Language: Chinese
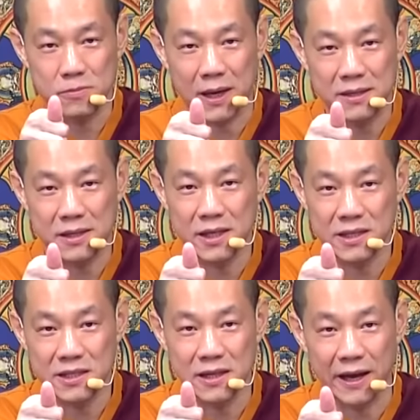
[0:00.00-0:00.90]
把它贴
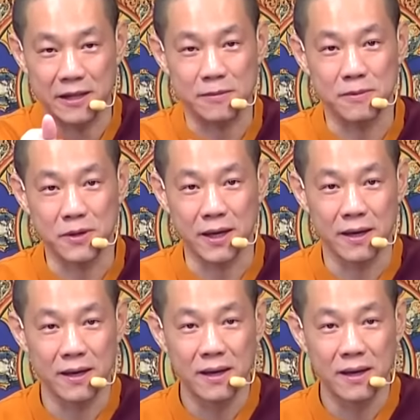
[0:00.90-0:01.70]
起来，对不对？